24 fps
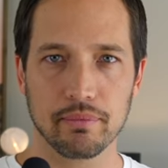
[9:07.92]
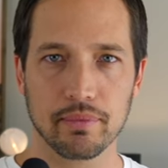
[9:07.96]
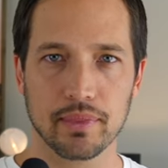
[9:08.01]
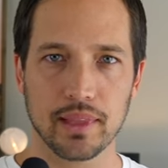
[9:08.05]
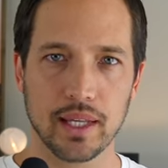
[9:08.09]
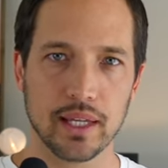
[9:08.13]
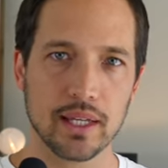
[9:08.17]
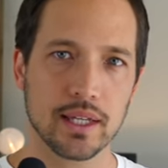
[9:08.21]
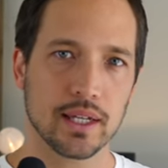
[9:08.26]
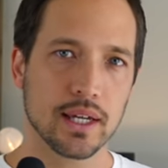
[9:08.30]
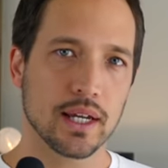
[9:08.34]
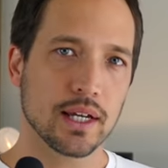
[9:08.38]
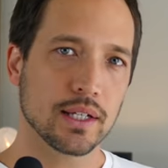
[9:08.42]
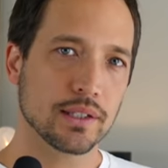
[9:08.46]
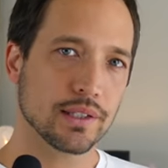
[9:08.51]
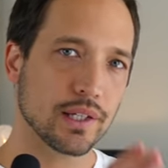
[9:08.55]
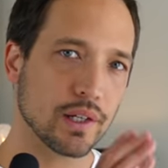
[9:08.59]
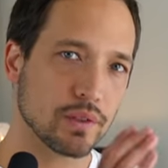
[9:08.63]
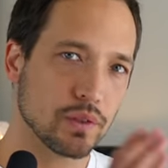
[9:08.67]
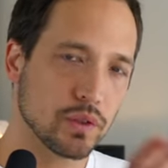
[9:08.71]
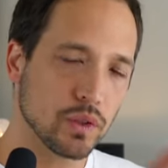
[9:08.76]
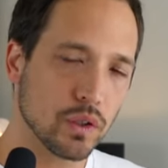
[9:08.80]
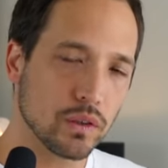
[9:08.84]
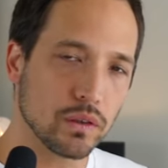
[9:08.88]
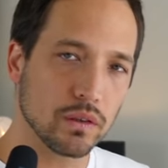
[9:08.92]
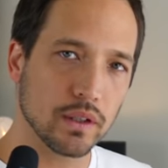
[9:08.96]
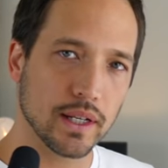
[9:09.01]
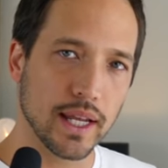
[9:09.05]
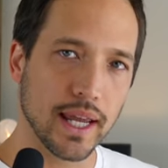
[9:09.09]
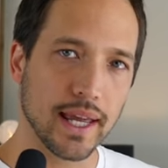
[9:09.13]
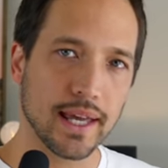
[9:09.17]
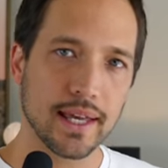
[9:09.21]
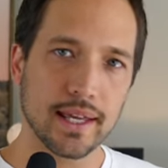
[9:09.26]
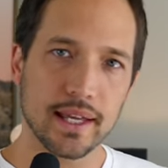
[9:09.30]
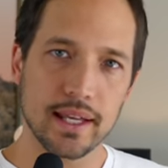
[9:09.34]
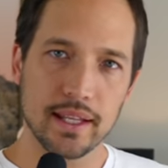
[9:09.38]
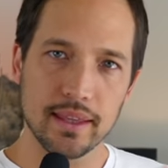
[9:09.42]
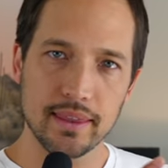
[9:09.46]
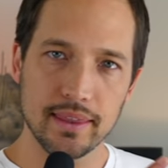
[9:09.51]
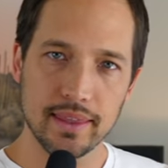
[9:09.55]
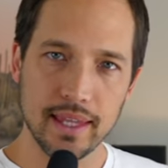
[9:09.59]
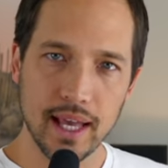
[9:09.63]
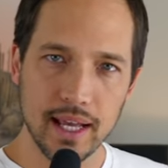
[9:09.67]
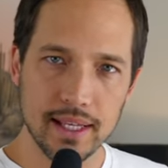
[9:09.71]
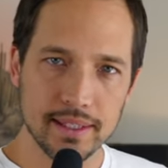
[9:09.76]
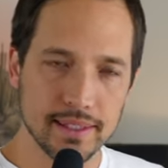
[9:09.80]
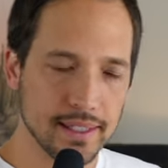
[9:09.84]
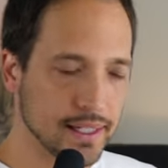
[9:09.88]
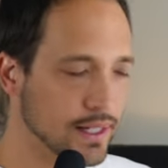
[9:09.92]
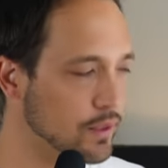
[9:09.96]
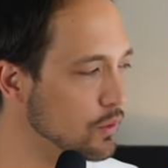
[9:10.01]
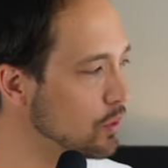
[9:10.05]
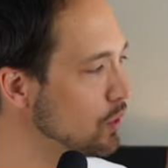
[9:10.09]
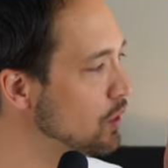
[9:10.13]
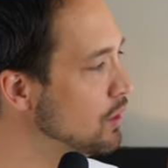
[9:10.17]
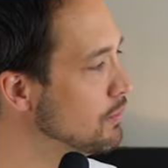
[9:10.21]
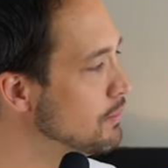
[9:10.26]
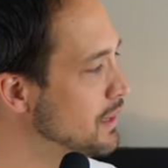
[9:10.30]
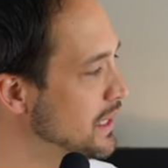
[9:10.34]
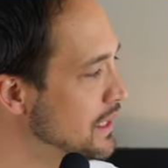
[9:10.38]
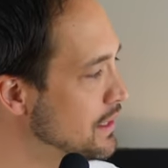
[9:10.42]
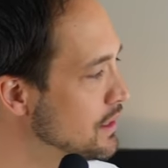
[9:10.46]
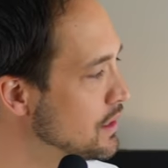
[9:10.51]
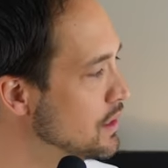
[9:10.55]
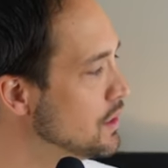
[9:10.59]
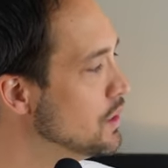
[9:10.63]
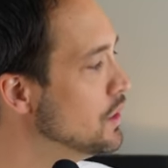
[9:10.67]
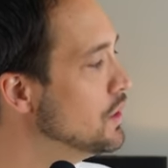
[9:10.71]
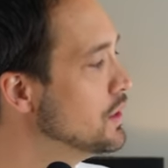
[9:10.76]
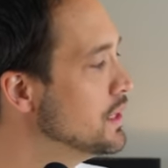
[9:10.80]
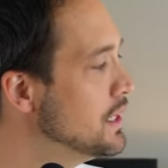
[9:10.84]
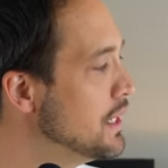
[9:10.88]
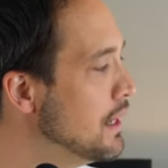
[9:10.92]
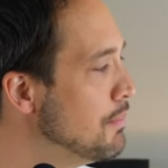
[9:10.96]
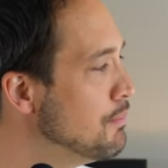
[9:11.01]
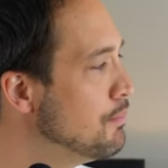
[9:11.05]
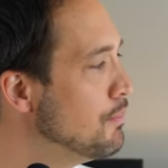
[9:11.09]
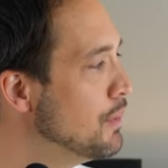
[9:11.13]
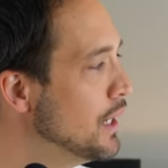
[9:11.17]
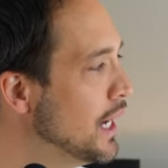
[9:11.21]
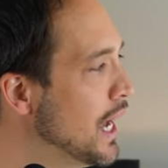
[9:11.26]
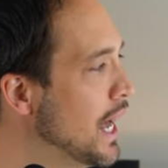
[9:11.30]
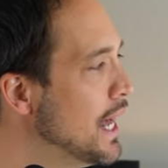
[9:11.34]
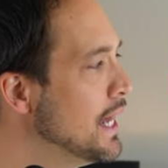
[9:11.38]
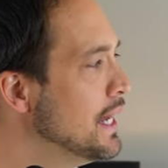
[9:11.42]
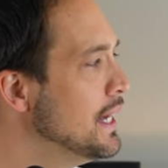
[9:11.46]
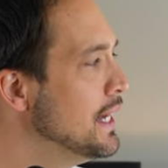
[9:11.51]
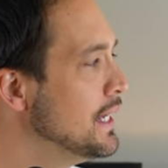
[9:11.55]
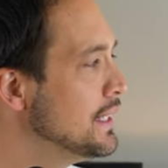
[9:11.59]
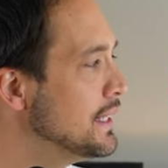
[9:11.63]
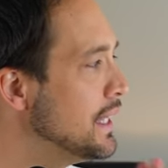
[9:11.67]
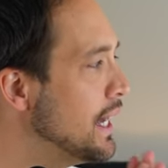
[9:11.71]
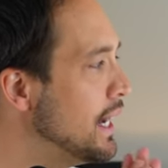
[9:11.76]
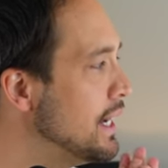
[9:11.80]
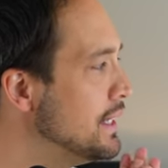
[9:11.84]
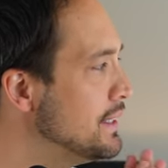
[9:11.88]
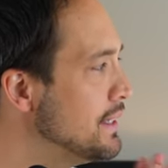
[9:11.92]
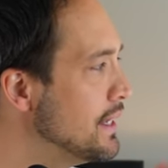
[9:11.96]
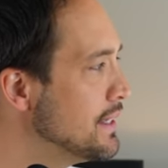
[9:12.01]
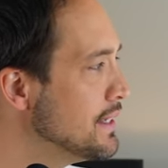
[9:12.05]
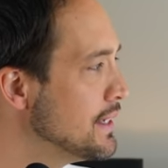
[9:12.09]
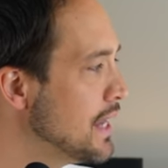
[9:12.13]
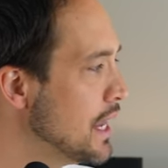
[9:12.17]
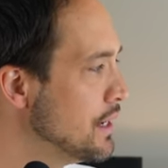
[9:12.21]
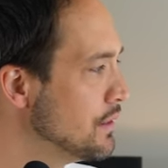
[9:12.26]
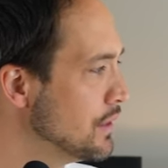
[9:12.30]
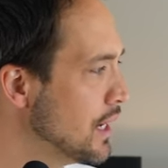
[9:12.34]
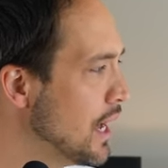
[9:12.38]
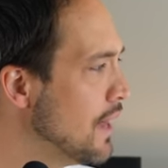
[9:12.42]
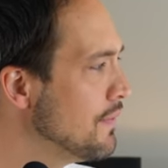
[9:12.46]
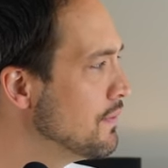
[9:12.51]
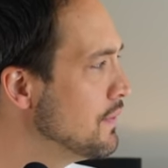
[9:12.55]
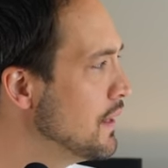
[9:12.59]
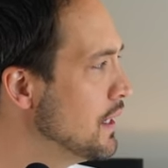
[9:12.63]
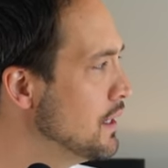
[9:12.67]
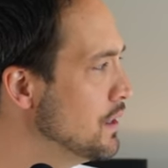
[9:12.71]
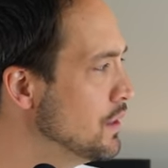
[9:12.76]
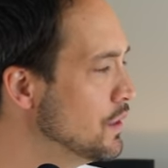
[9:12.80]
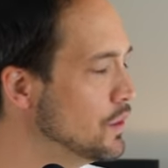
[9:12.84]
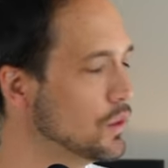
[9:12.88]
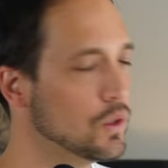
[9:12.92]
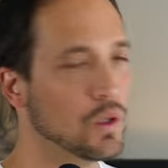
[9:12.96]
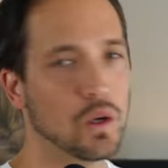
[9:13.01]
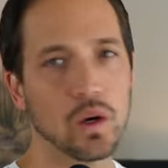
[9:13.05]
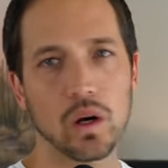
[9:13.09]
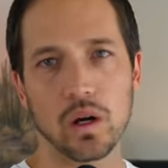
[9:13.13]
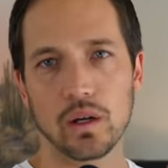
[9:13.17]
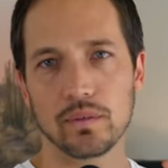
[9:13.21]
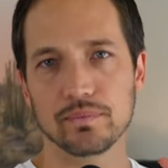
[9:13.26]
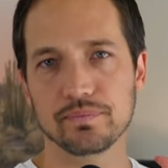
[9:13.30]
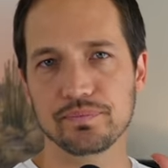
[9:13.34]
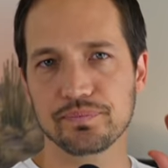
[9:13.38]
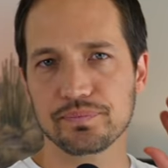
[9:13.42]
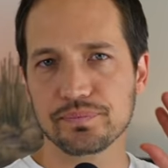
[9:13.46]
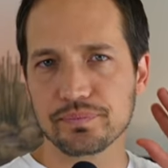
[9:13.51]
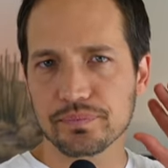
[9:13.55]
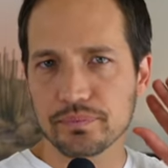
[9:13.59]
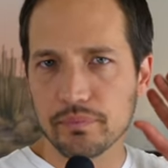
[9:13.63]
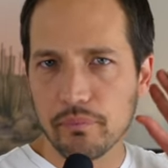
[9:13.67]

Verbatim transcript: ね。じゃあちょっとね、なぜこのみっつのステップが大切なのかっていうのを